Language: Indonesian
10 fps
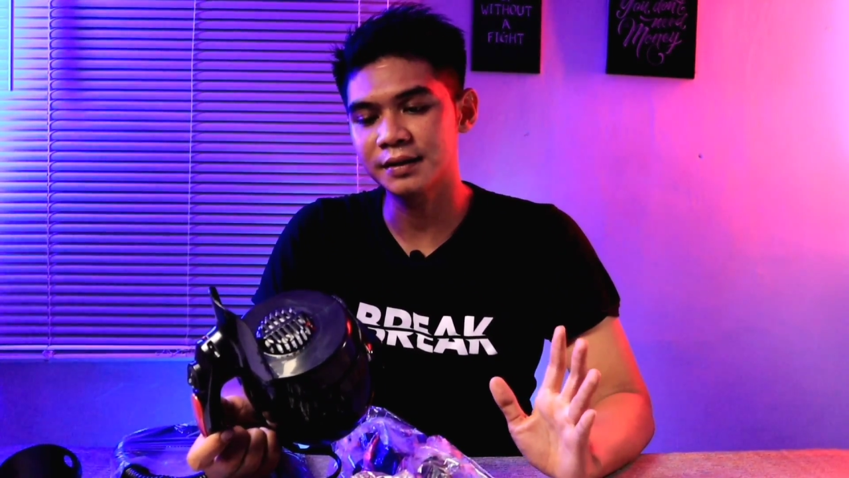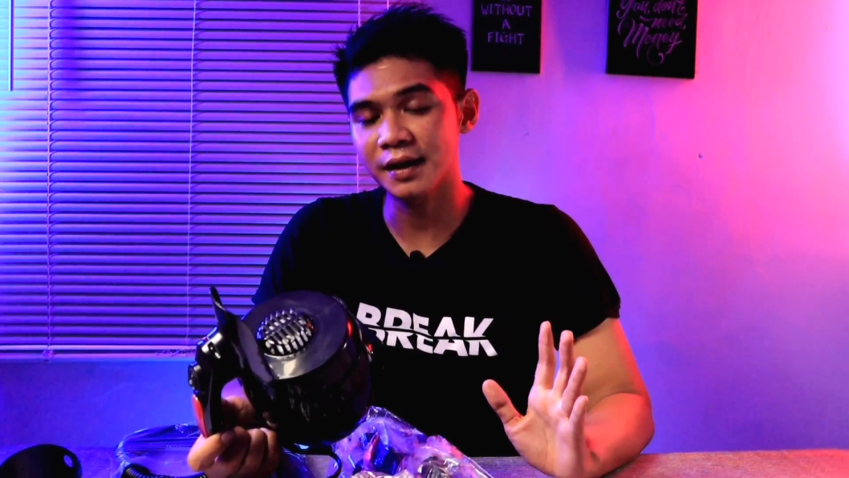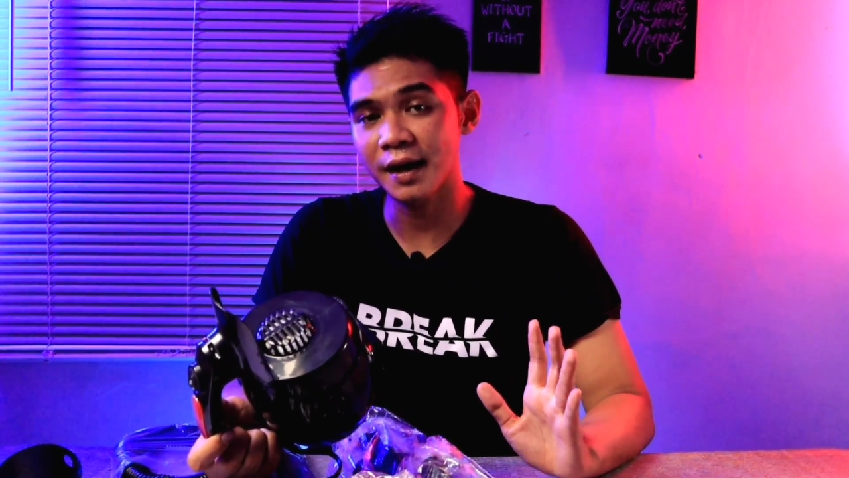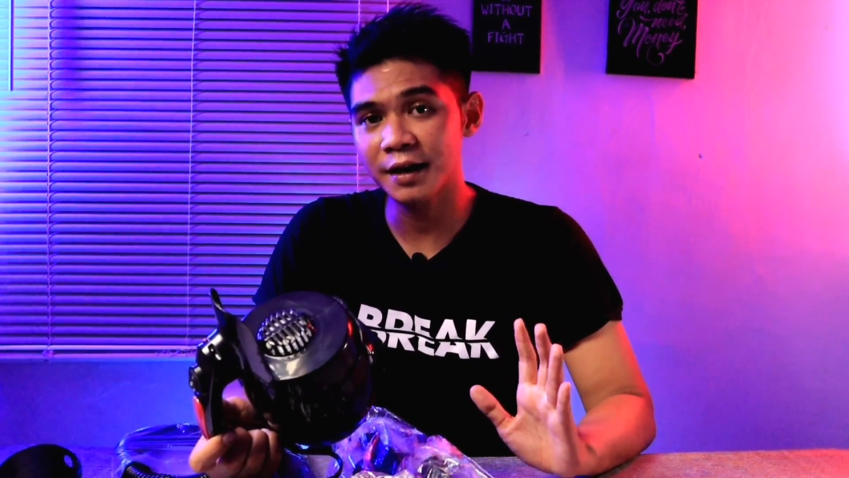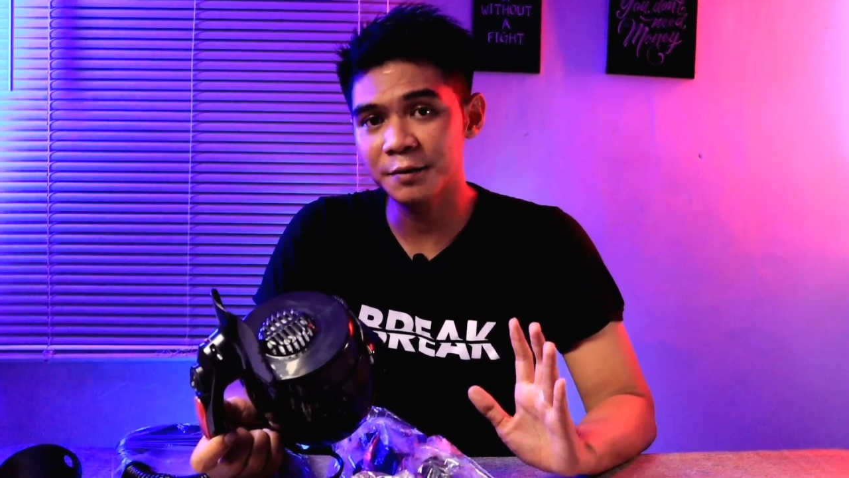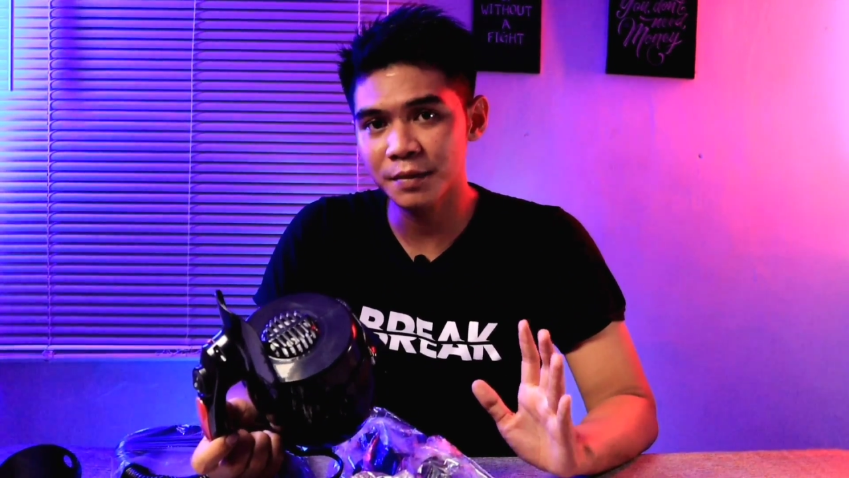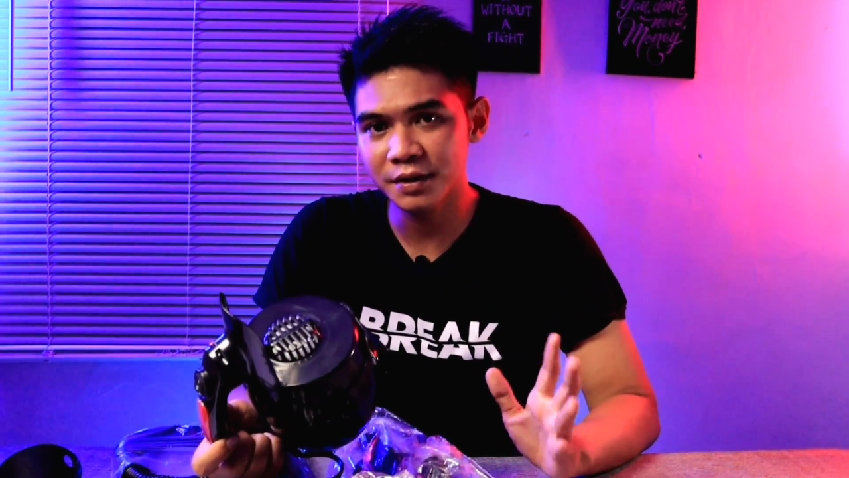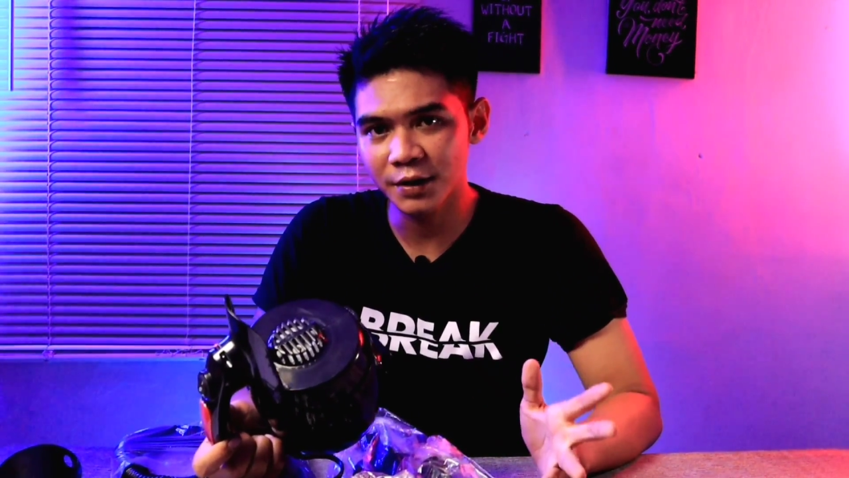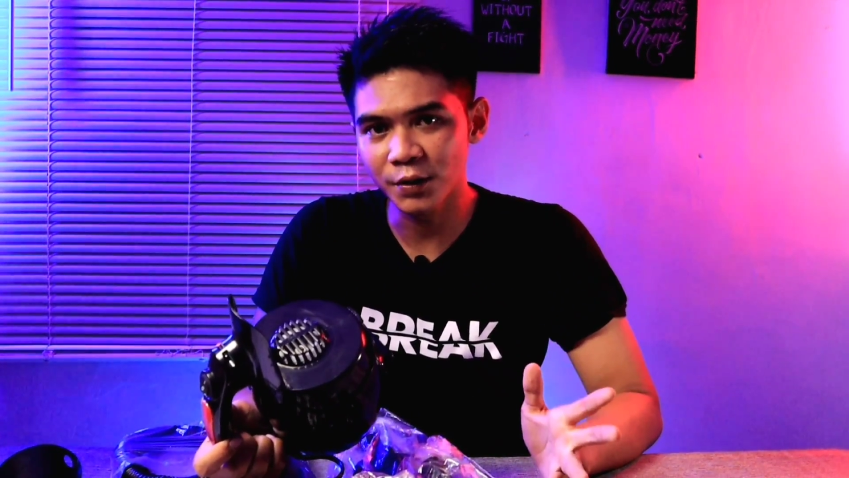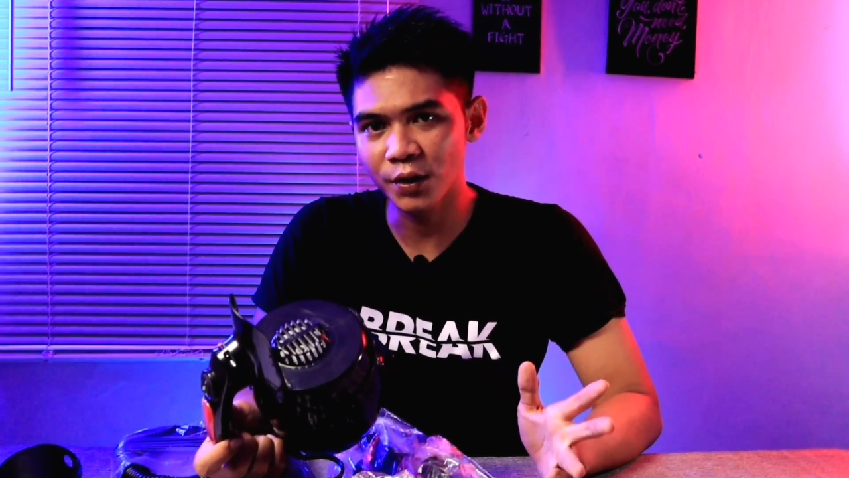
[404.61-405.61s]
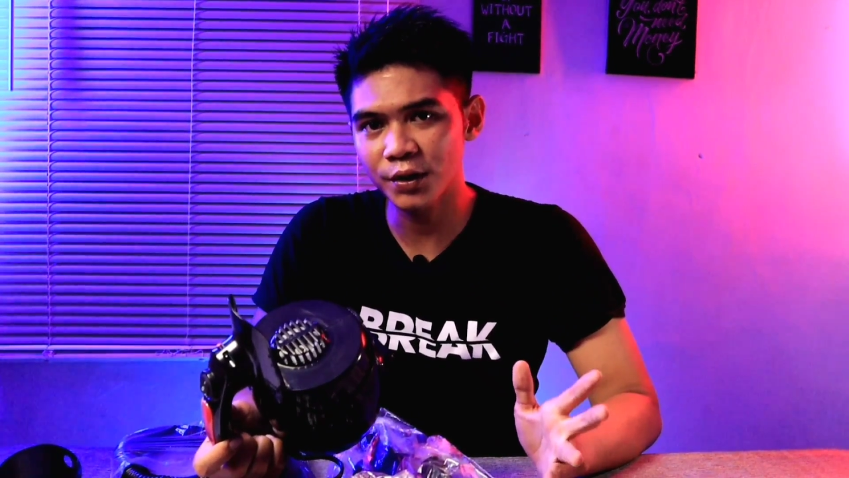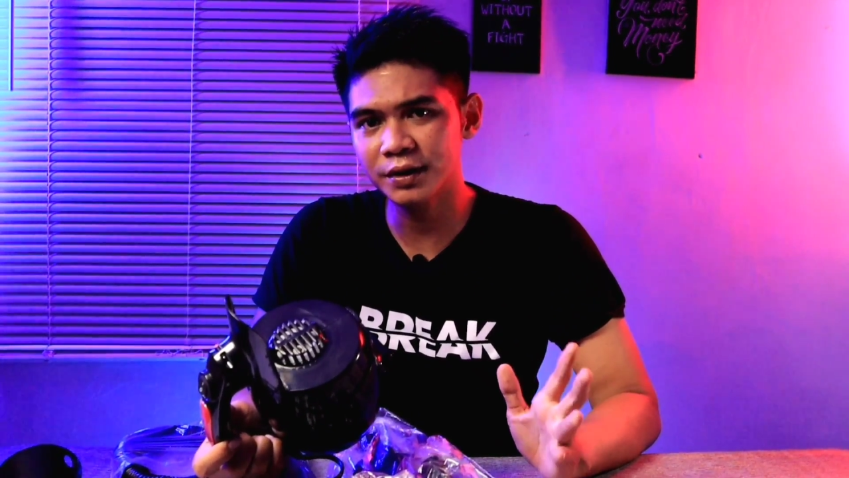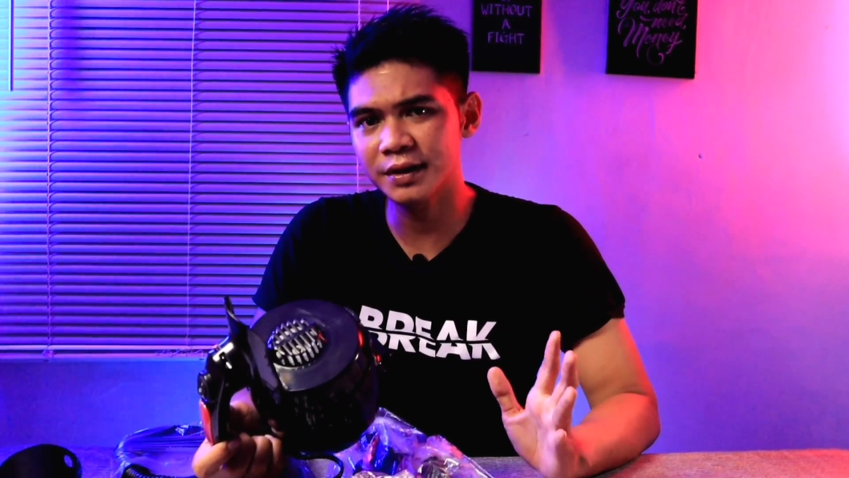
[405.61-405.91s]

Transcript: selain menyedot,